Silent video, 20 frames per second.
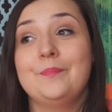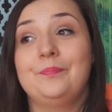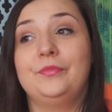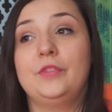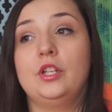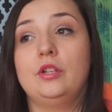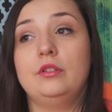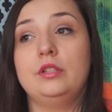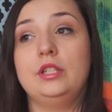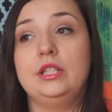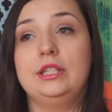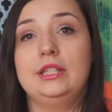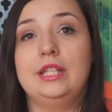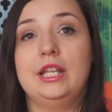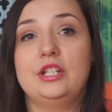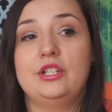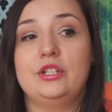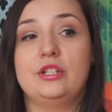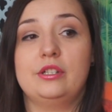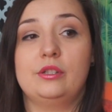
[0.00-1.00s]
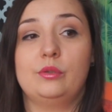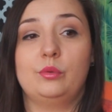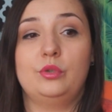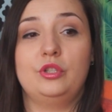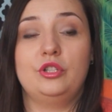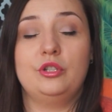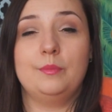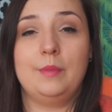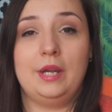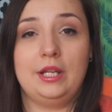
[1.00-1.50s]
No i też z
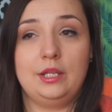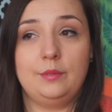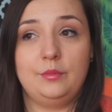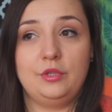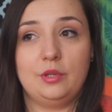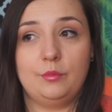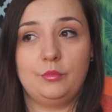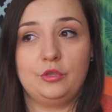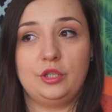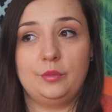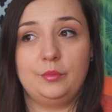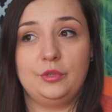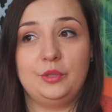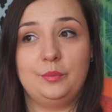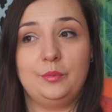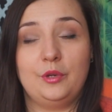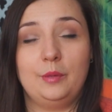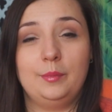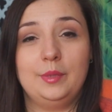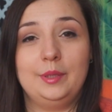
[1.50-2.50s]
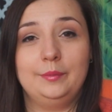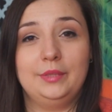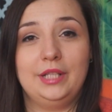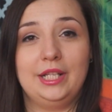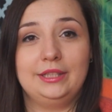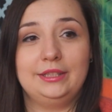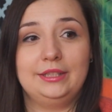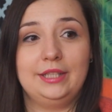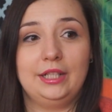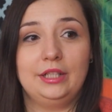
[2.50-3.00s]
utrzymaniem się może być problem,
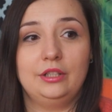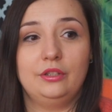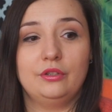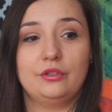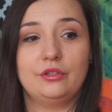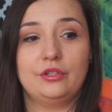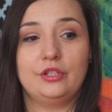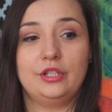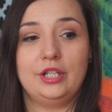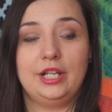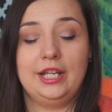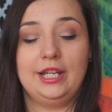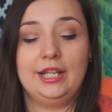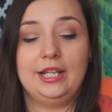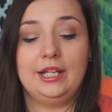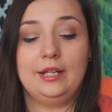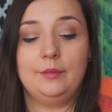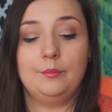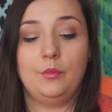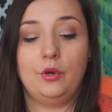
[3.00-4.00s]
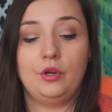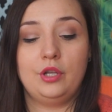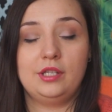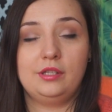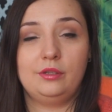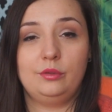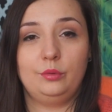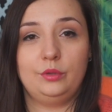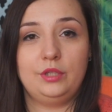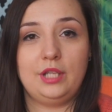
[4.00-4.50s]
dlatego że
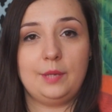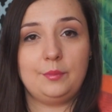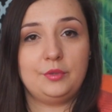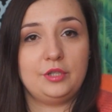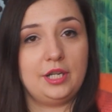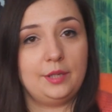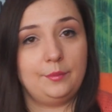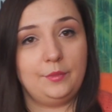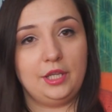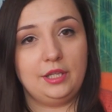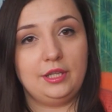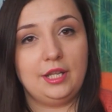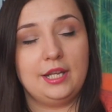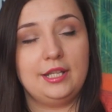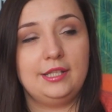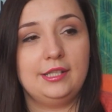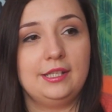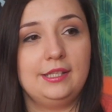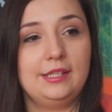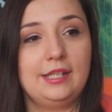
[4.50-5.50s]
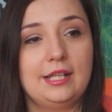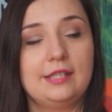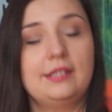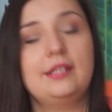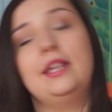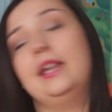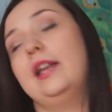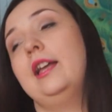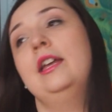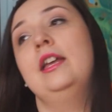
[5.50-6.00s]
moje studia, przynajmniej te
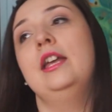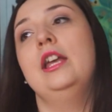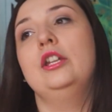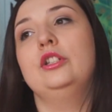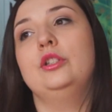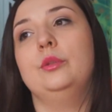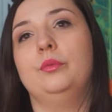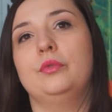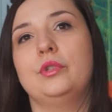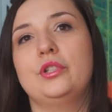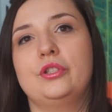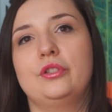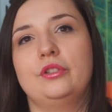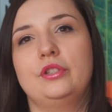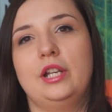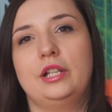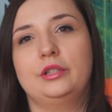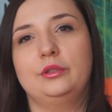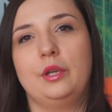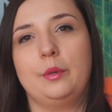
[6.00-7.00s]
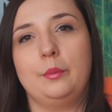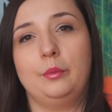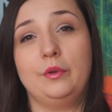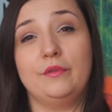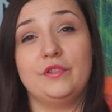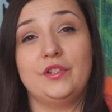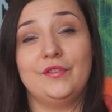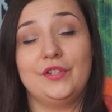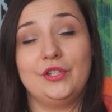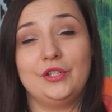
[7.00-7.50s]
licencjackie, to były studia, które
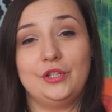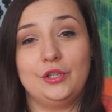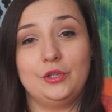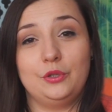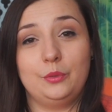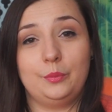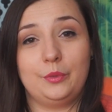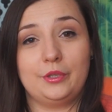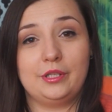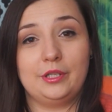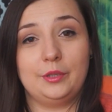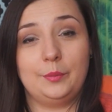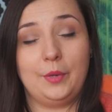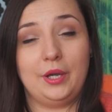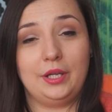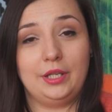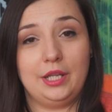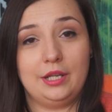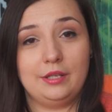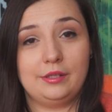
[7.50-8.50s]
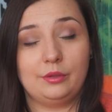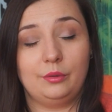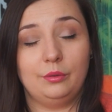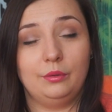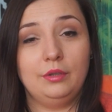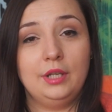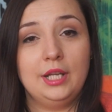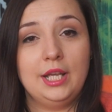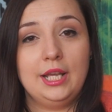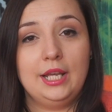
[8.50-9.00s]
były w 90% po
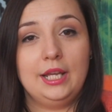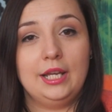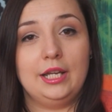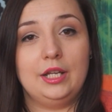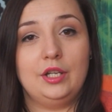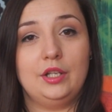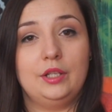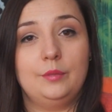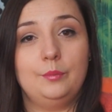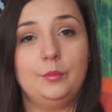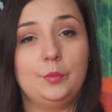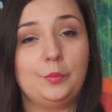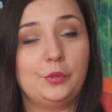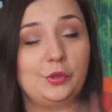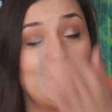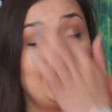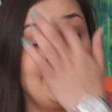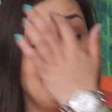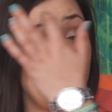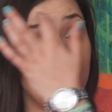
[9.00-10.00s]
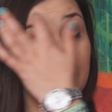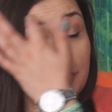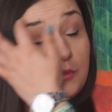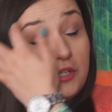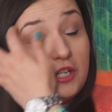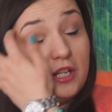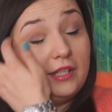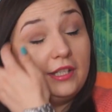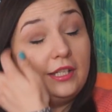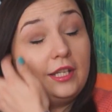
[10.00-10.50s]
angielsku. E, my
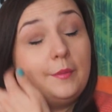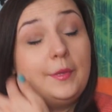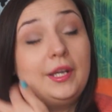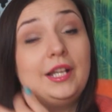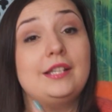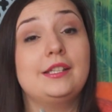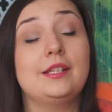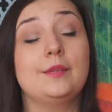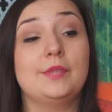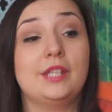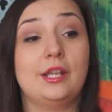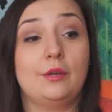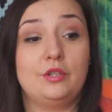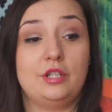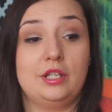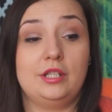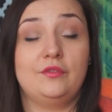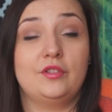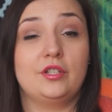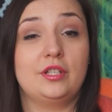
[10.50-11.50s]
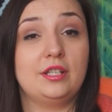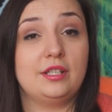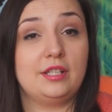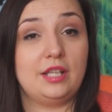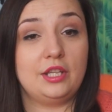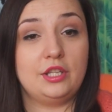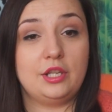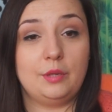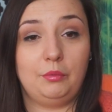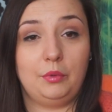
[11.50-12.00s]
posługiwaliśmy się językiem angielskim cały czas, wszystkie
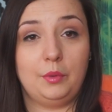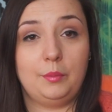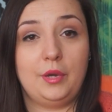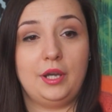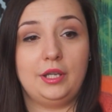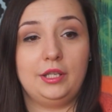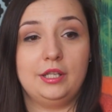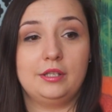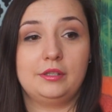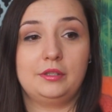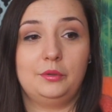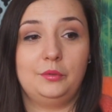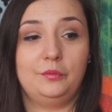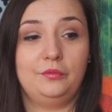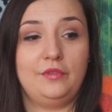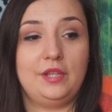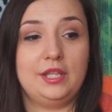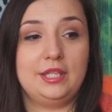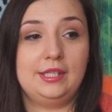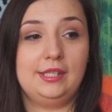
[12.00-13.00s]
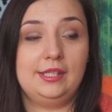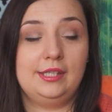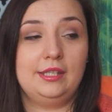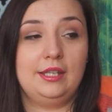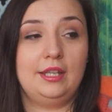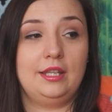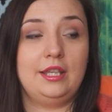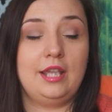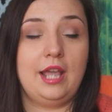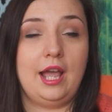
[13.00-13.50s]
zajęcia były po angielsku,
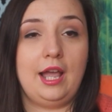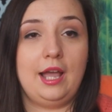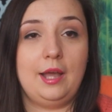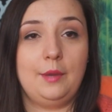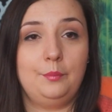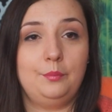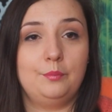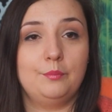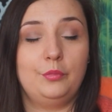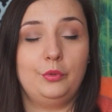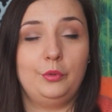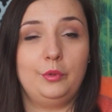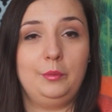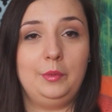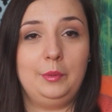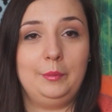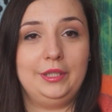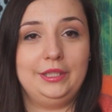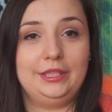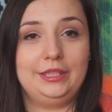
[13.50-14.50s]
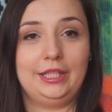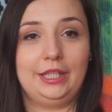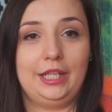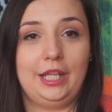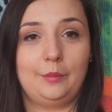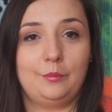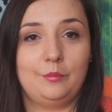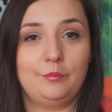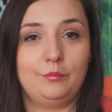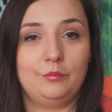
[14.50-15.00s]
więc ja były momenty
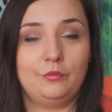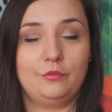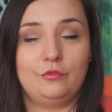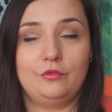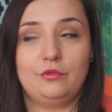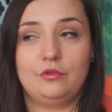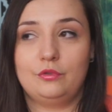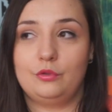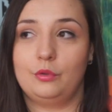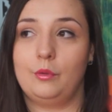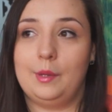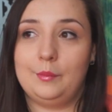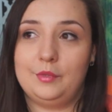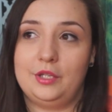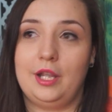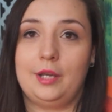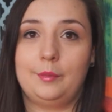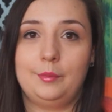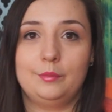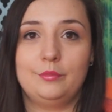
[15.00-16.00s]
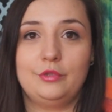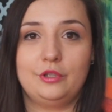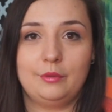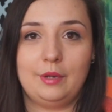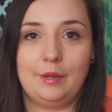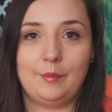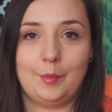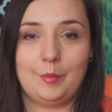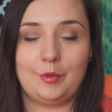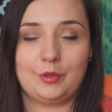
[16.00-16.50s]
takie, jakbym, czułam się jakbym
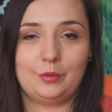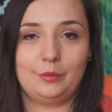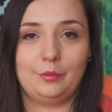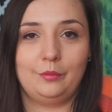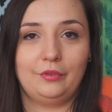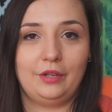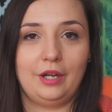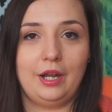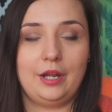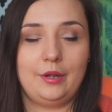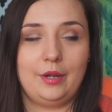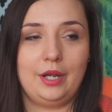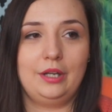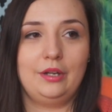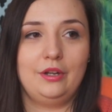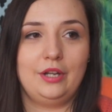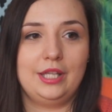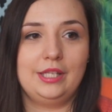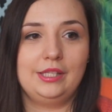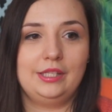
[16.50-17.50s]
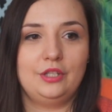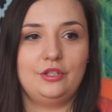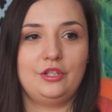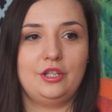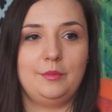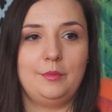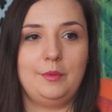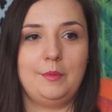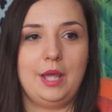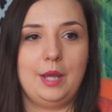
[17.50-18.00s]
żyła po prostu w kraju
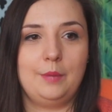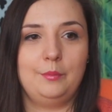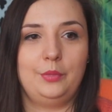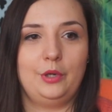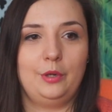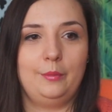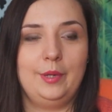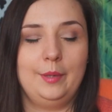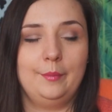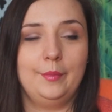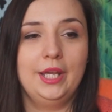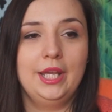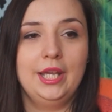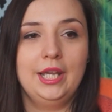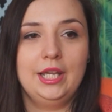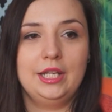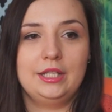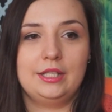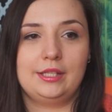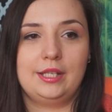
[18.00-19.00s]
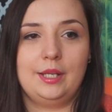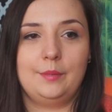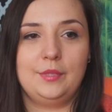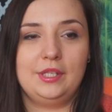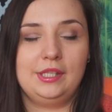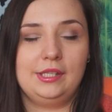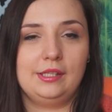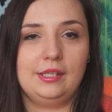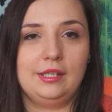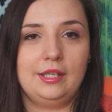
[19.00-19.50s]
anglojęzycznym i miałam problem
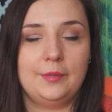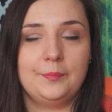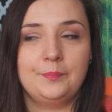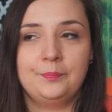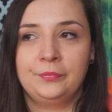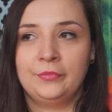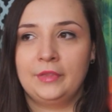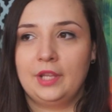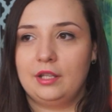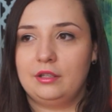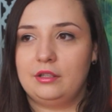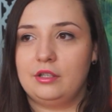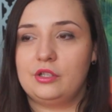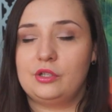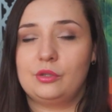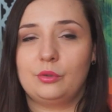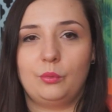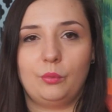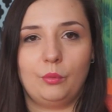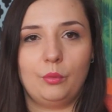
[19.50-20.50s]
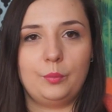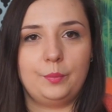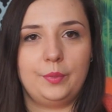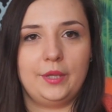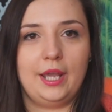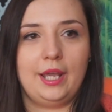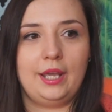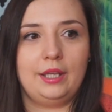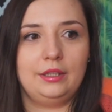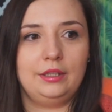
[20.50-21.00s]
czasami z, to jest
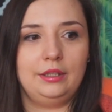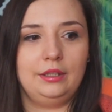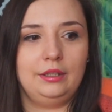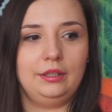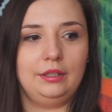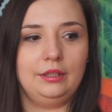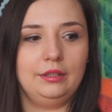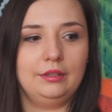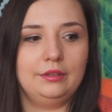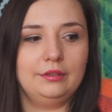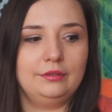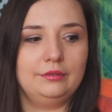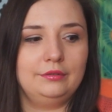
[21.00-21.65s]
głupie i